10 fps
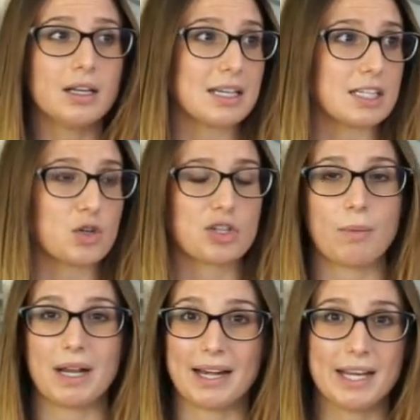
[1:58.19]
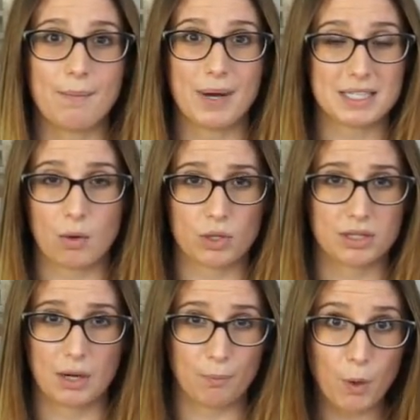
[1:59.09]
que se nos aplicaría en base a
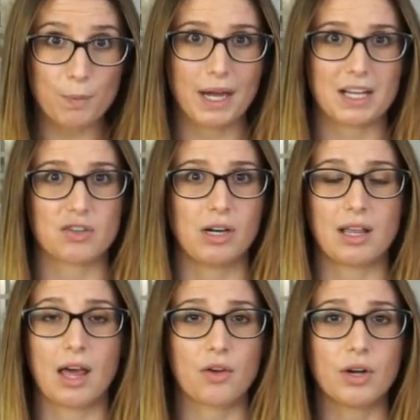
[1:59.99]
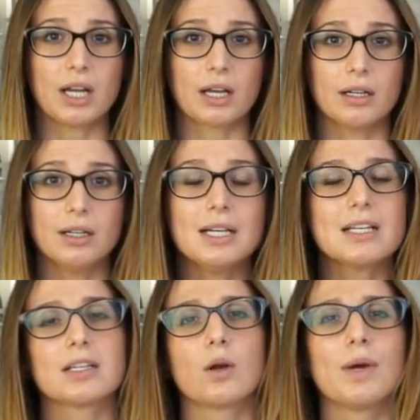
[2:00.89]
nuestra propia nacionalidad de origen,
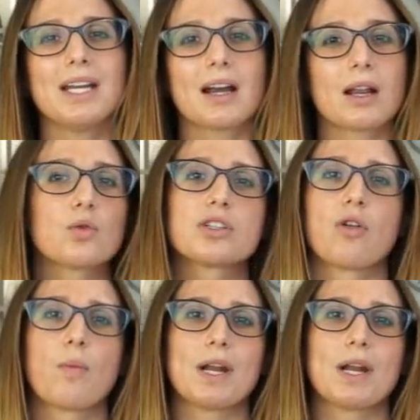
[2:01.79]
se nos vería reducido el